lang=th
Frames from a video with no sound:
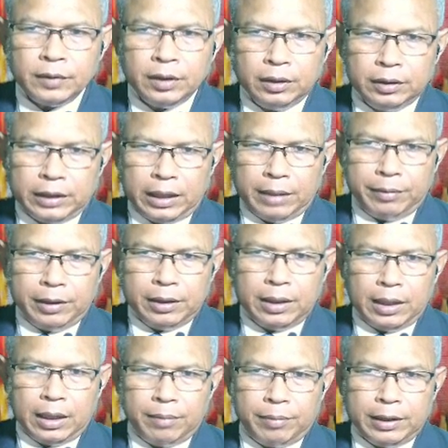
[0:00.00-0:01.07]
ใส่ไป
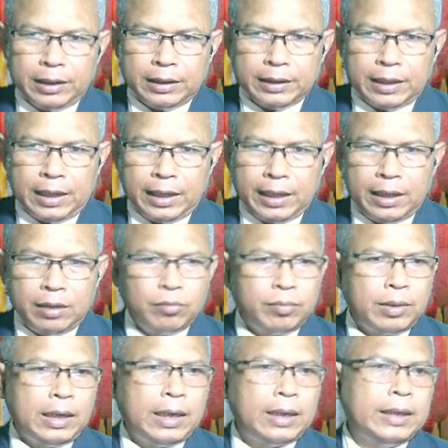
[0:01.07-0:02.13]
พยัญชนะ A ลง
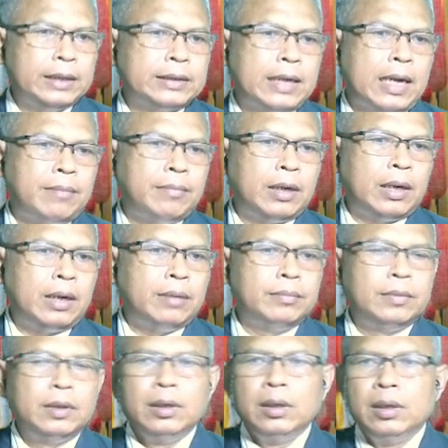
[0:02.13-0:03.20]
ไปหลังเลขสามนะครับ
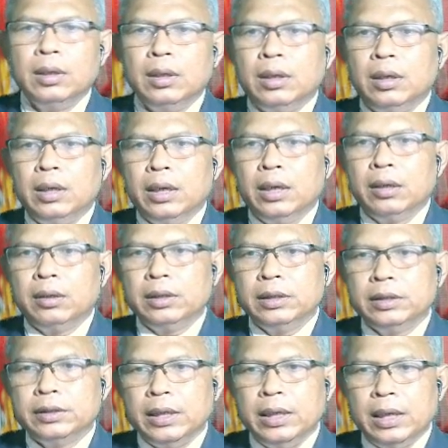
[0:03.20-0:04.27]
แล้วก็ที่
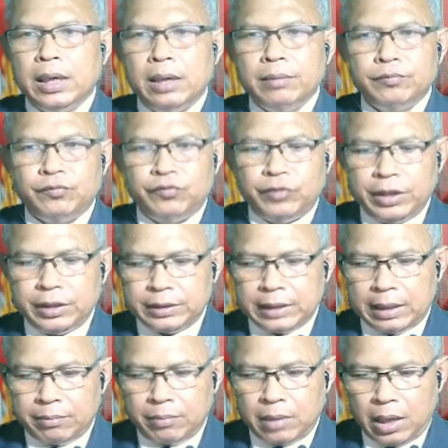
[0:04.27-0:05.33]
C นะครับ treat
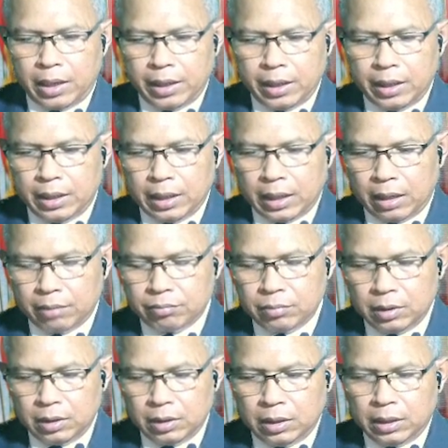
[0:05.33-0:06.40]
somebody นะครับ
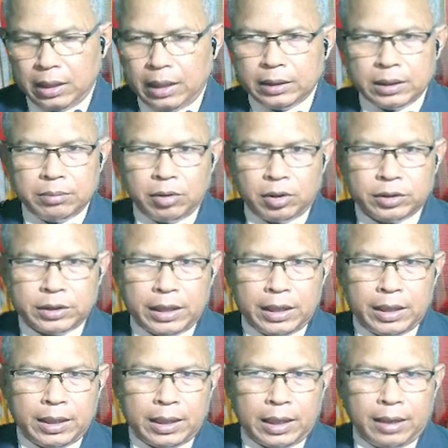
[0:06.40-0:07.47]
ให้เติมข้อ C
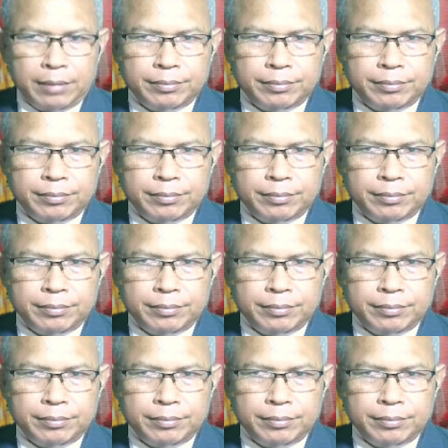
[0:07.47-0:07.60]
นะครับ